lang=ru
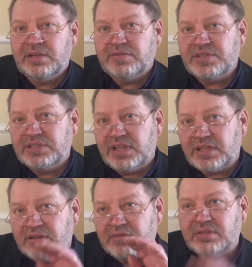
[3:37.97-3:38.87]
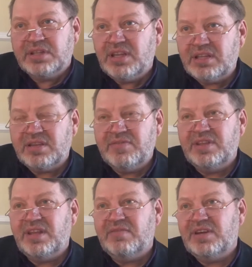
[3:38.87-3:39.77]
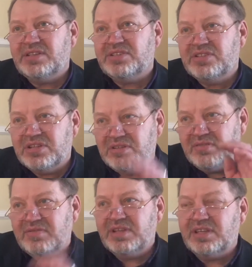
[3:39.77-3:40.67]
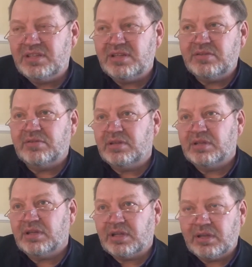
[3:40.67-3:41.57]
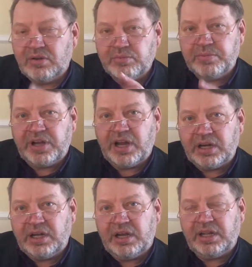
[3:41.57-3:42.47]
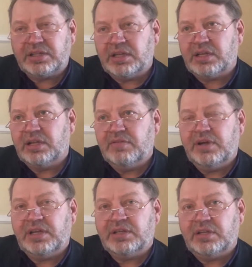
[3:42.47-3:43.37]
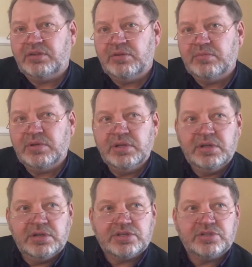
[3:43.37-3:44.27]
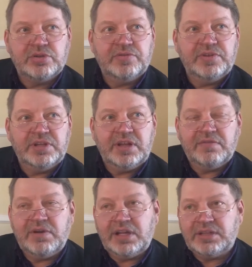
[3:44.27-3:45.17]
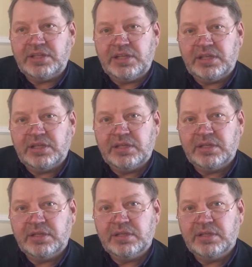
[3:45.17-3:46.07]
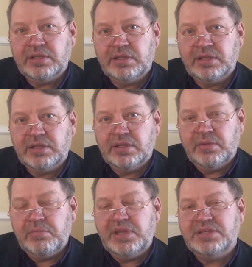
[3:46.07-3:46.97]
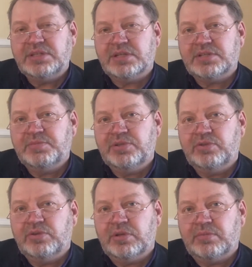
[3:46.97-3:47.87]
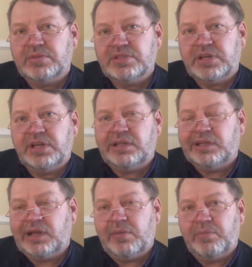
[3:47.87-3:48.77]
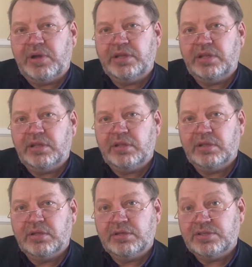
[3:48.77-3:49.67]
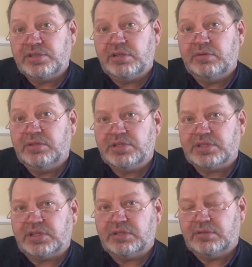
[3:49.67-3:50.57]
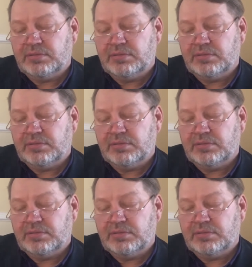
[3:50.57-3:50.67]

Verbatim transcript: всегда так вот, это виноваты чиновники, это туда он конкретно говорит о том, что виноваты миксеры с бетоном строительной компании «Зеленый сад».